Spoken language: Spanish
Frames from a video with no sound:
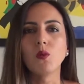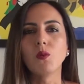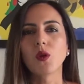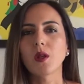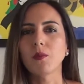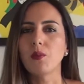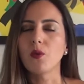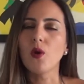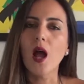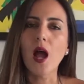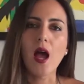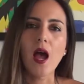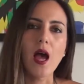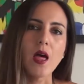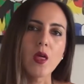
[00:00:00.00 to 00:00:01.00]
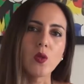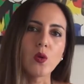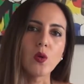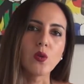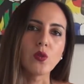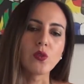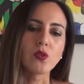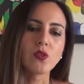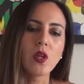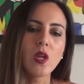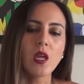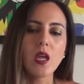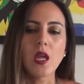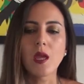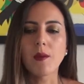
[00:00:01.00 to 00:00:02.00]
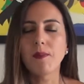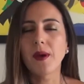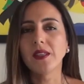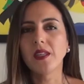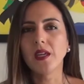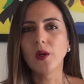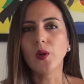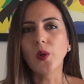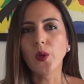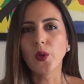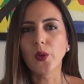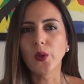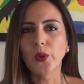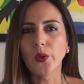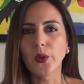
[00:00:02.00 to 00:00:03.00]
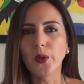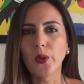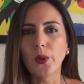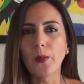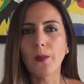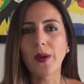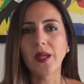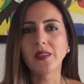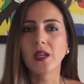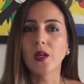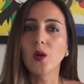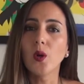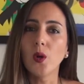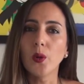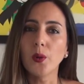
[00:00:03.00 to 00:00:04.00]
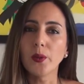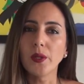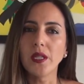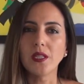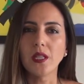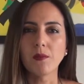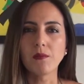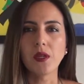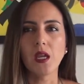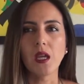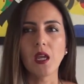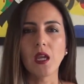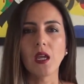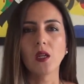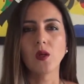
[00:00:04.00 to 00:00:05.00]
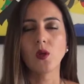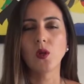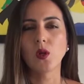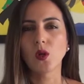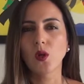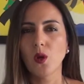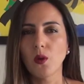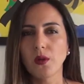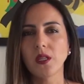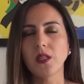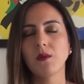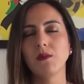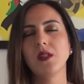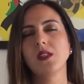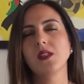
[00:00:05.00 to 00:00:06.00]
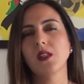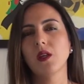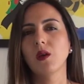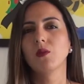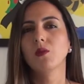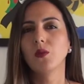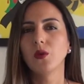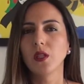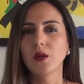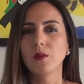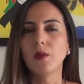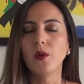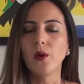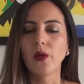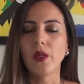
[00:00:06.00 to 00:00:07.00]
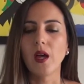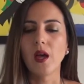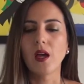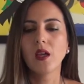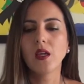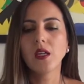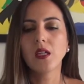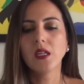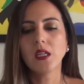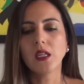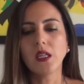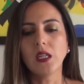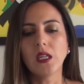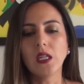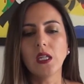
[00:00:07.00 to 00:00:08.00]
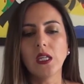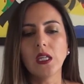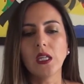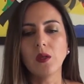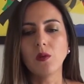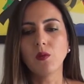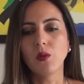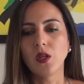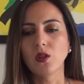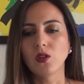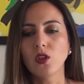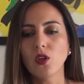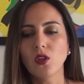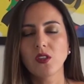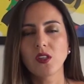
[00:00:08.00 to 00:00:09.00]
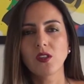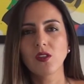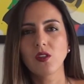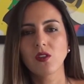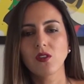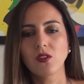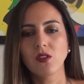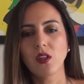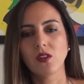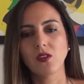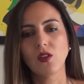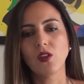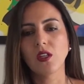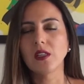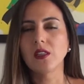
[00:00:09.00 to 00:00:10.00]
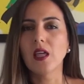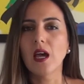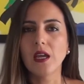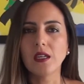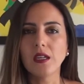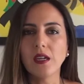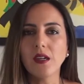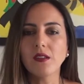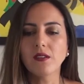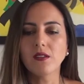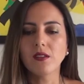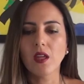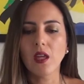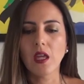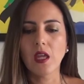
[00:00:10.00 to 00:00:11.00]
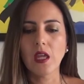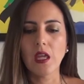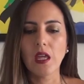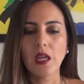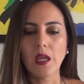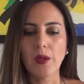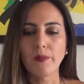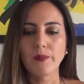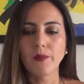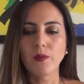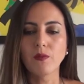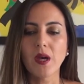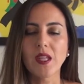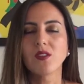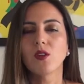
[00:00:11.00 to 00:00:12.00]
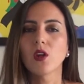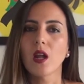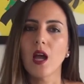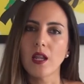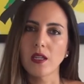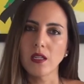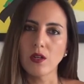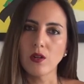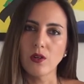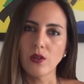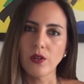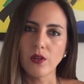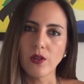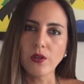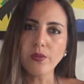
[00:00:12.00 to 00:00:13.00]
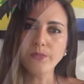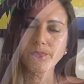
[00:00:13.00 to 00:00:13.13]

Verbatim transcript: como repujados, eh, pan de oro, pan de cobre también, el color cobre también está muy de moda. Y bueno, todos estos, estos detalles más orgánicos, ¿no?